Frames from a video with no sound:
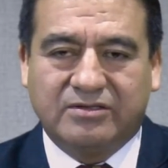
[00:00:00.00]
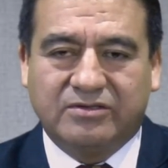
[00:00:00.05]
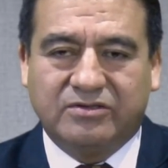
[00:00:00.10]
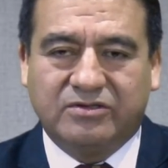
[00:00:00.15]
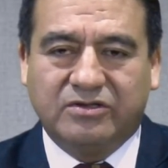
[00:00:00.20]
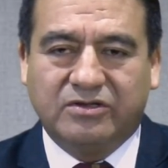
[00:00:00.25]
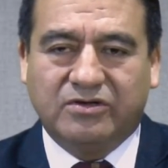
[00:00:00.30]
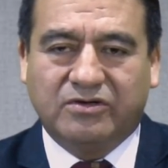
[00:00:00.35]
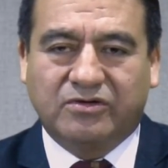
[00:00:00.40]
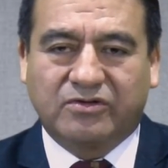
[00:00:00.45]

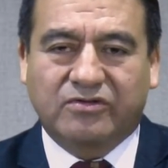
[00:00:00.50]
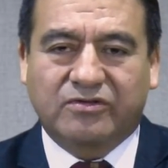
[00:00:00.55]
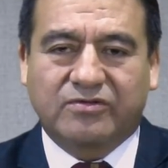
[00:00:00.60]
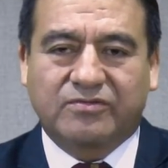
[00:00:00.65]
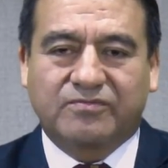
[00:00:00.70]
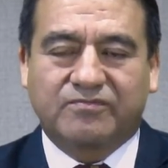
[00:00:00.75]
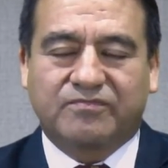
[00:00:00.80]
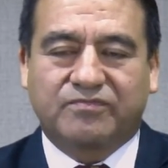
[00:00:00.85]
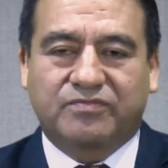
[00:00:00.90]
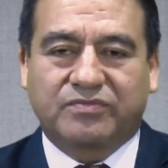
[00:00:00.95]
Dios
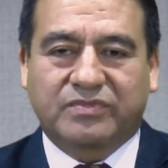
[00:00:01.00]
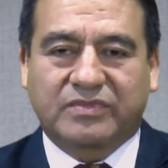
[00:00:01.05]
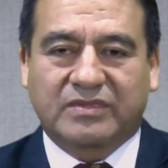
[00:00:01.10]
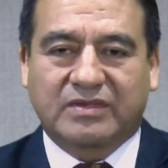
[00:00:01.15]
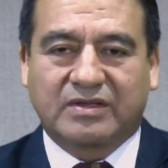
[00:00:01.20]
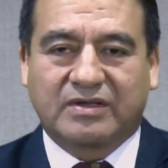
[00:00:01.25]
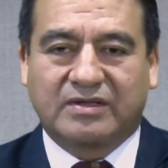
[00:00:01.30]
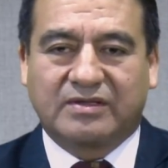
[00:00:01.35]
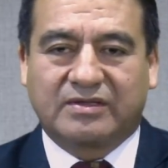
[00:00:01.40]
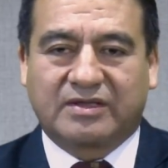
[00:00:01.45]

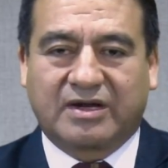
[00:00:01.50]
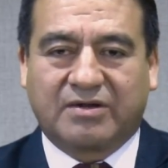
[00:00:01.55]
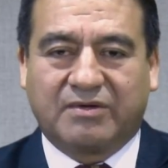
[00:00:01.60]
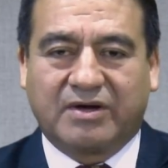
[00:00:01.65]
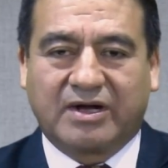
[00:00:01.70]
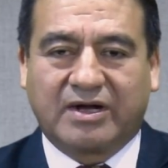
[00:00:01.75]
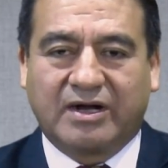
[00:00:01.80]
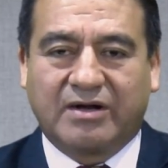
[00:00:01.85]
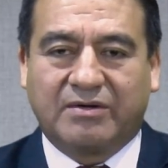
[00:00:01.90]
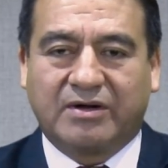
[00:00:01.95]

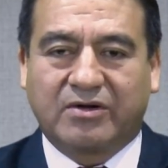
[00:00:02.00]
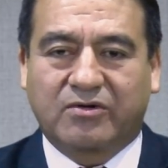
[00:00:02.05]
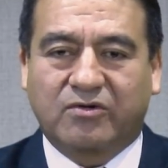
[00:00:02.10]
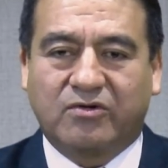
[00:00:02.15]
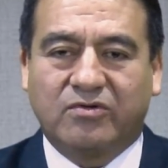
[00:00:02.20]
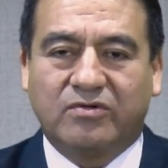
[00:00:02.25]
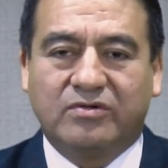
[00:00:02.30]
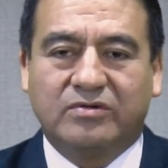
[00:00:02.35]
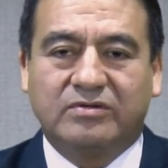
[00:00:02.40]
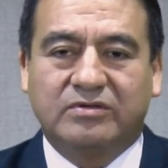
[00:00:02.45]
trabajaba
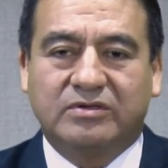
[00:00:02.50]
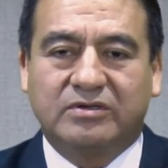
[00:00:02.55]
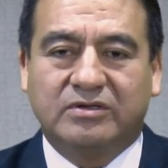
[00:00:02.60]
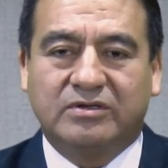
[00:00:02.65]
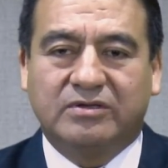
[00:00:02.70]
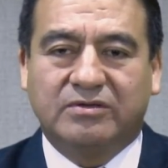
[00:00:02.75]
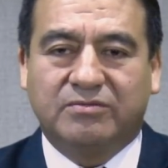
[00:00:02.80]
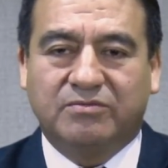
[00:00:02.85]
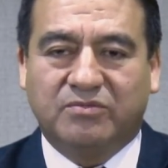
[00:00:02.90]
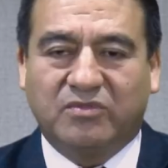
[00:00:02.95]
con
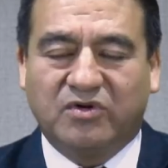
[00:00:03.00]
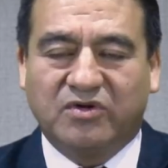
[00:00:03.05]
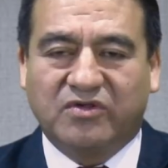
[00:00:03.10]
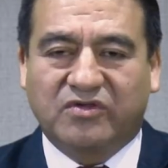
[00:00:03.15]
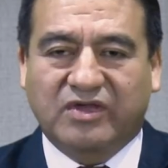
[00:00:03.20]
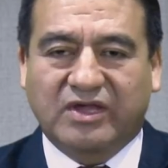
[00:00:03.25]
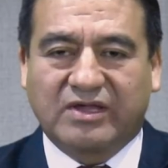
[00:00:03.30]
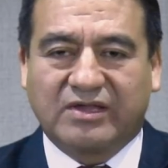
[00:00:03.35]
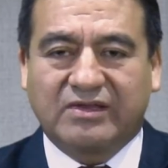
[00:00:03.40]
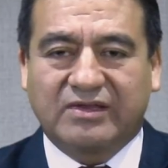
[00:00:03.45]

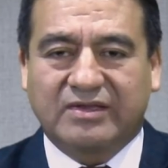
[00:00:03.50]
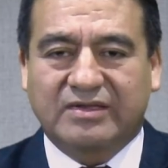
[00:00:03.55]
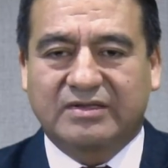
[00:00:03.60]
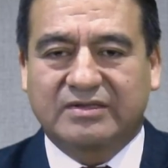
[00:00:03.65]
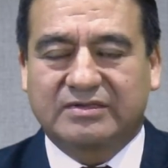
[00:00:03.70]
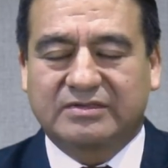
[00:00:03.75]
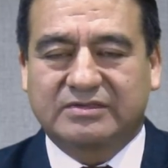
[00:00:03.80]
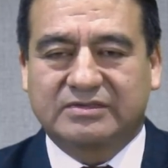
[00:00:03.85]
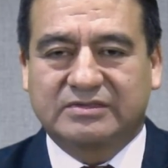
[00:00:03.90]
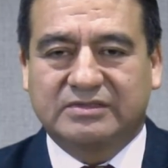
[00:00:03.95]
Moisés
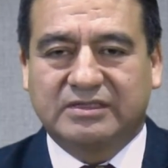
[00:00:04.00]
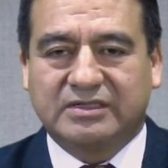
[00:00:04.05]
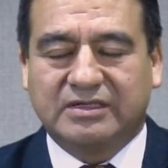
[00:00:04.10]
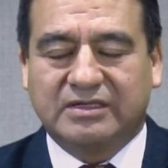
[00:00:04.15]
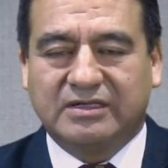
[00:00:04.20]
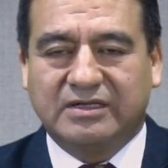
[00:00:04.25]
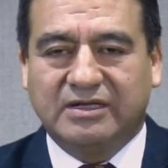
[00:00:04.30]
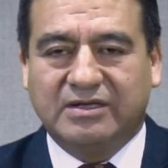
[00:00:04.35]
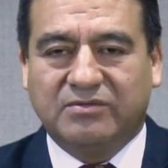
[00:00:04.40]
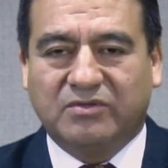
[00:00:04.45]

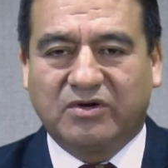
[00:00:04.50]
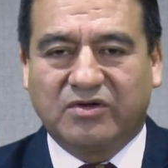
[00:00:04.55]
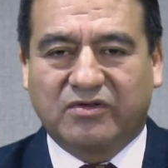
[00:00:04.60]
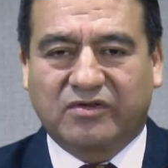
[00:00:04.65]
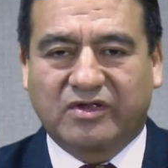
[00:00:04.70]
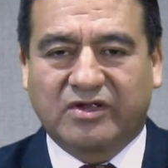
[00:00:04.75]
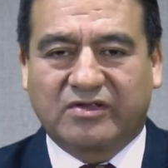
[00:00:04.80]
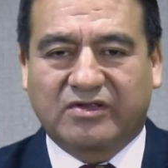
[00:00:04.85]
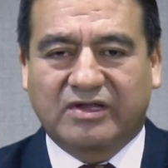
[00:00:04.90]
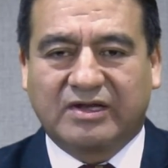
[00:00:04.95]
y
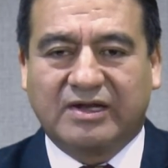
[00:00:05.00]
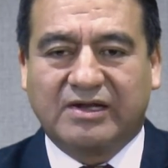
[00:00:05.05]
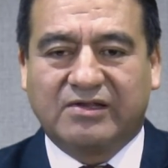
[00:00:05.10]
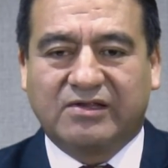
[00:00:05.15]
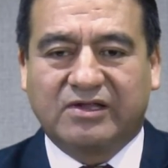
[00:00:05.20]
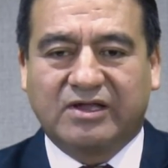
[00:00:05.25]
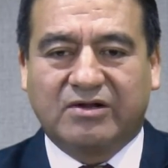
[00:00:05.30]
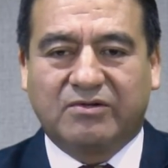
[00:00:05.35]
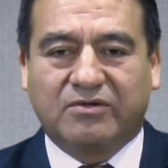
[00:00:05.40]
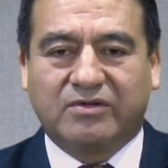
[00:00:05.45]
Moisés era el
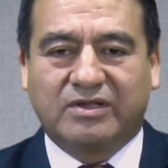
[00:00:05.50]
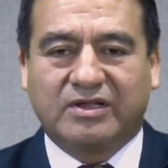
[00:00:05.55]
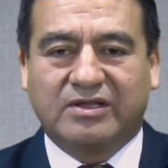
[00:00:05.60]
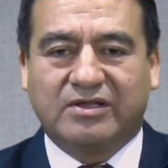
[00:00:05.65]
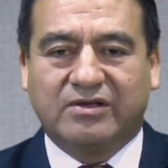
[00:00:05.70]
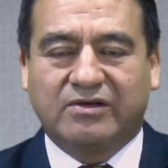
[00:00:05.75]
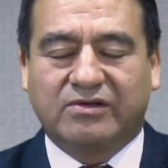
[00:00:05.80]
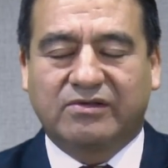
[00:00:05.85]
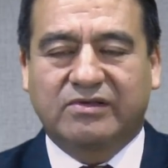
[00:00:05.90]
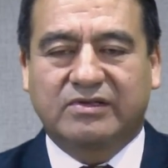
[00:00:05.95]
siervo de
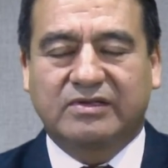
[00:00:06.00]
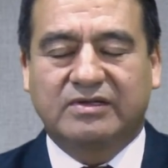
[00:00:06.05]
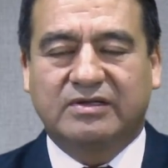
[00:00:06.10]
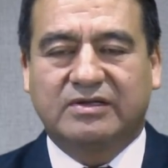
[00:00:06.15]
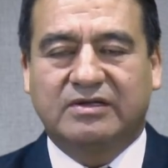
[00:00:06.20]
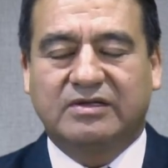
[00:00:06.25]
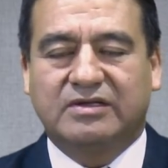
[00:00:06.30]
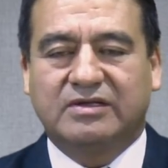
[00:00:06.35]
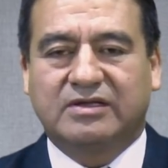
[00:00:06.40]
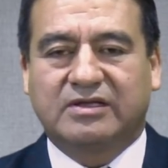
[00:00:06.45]
Dios,
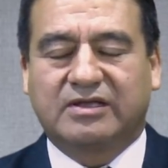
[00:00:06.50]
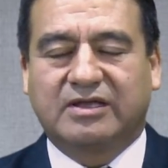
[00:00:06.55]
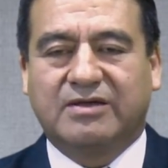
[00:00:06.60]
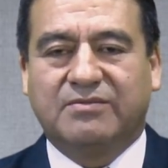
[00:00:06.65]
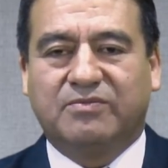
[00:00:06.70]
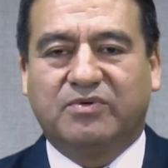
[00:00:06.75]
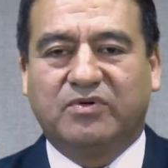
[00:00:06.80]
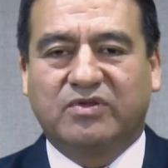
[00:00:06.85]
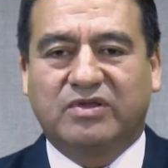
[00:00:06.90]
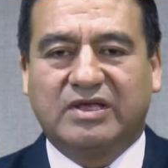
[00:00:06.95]

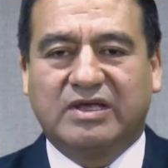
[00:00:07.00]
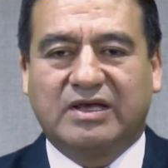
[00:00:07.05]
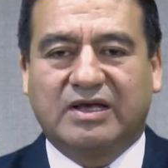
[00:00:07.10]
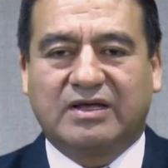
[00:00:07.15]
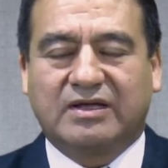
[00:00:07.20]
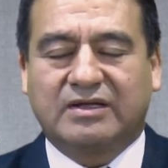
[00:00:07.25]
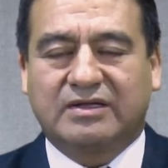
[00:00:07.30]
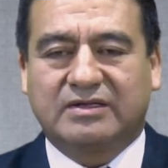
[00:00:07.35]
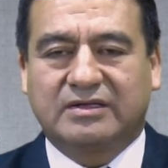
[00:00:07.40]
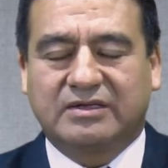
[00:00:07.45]
quien
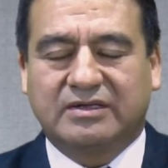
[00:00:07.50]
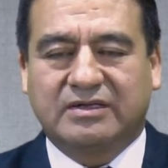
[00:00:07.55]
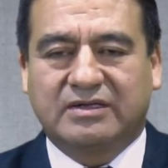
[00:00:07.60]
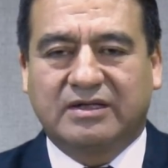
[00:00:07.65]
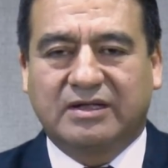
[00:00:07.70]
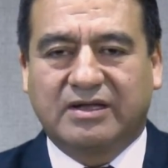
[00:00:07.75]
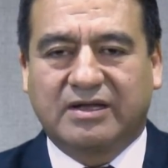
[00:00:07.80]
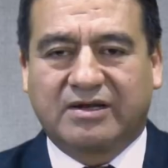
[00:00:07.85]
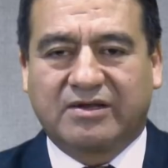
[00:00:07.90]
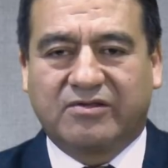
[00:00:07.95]
podía
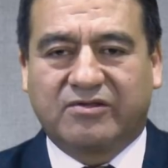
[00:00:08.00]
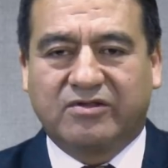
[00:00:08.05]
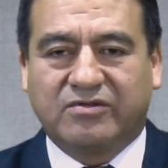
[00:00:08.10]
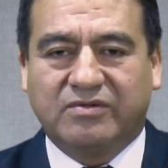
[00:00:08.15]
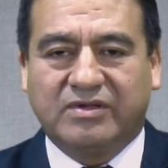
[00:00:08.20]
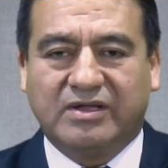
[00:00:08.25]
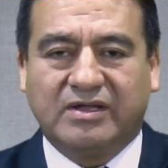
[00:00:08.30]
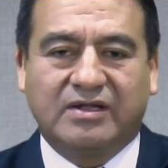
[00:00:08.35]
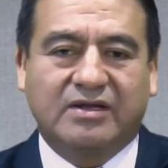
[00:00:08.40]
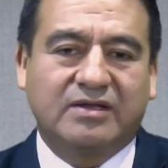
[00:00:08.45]

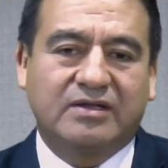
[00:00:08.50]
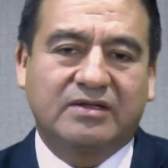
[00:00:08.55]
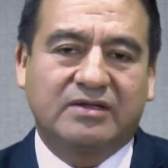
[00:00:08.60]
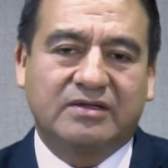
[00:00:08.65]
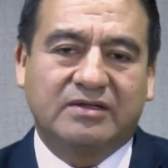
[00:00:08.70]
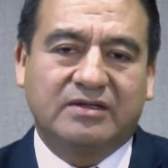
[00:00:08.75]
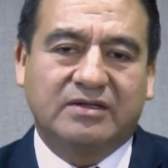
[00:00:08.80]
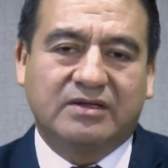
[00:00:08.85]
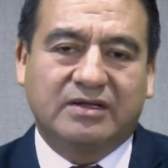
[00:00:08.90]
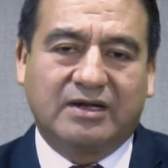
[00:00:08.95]
recibir
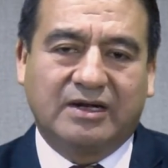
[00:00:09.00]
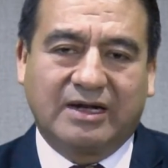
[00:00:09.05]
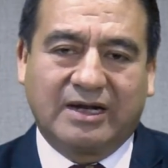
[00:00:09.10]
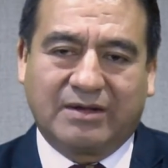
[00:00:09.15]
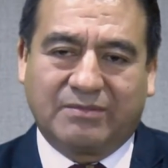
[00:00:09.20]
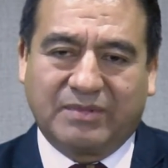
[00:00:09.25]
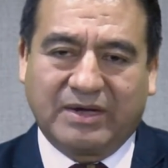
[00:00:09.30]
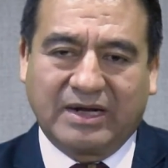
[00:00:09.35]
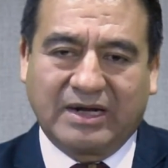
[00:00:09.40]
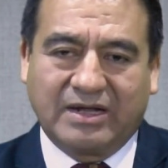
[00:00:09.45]

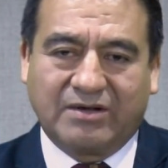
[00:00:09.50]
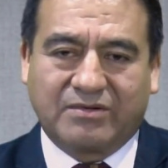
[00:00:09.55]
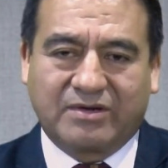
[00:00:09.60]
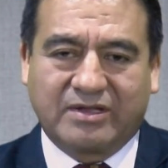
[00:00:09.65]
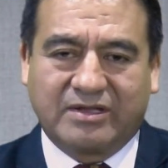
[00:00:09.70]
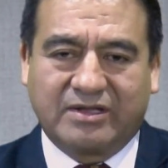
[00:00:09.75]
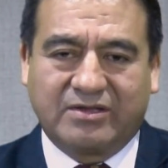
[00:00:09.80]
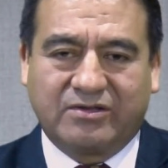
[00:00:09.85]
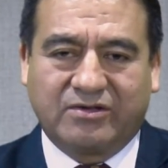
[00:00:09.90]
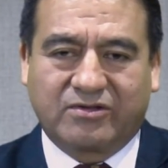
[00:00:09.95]
la palabra
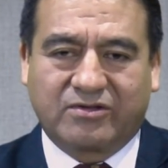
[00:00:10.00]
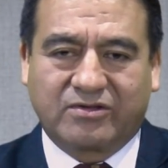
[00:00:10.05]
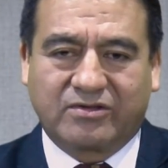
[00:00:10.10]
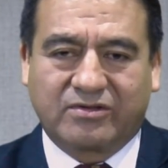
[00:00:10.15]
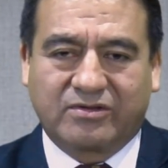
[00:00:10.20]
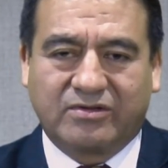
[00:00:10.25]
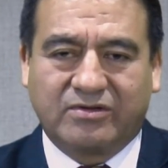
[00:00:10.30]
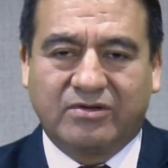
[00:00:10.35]
de Dios.